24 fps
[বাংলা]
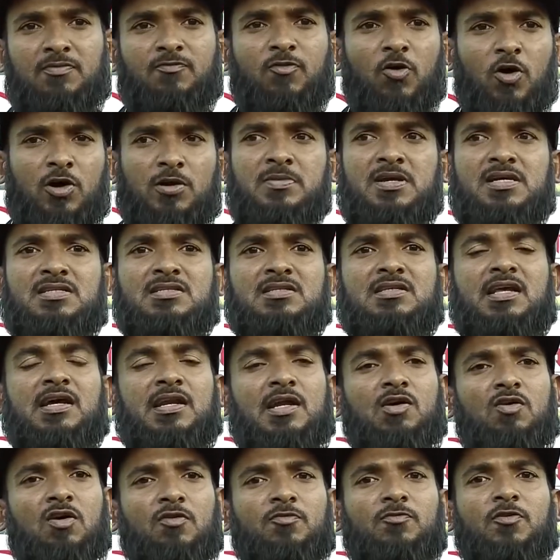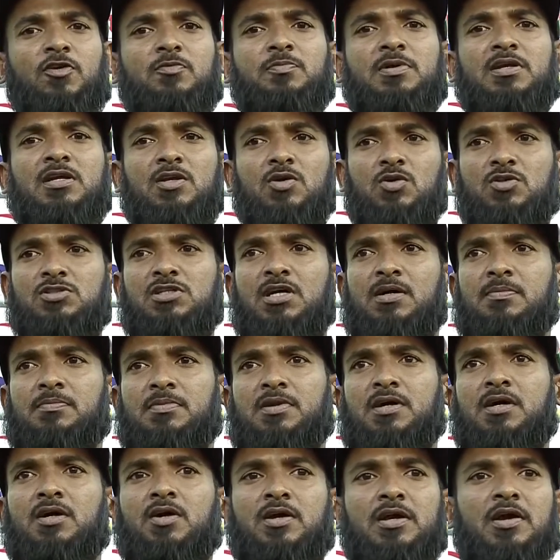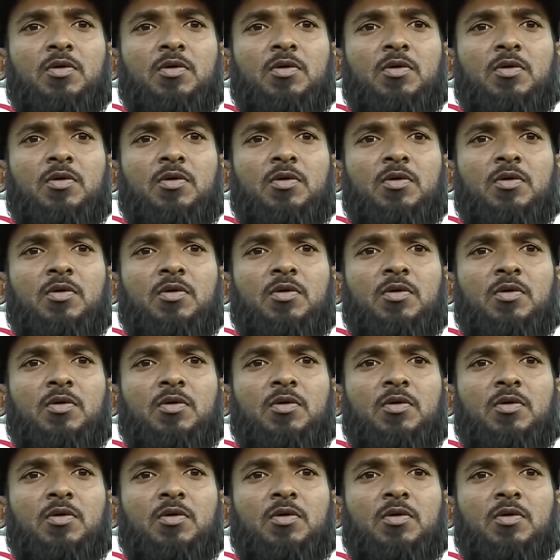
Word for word: ফর্মে আছে তারা অফ ফর্মে গেলেও যে আমরা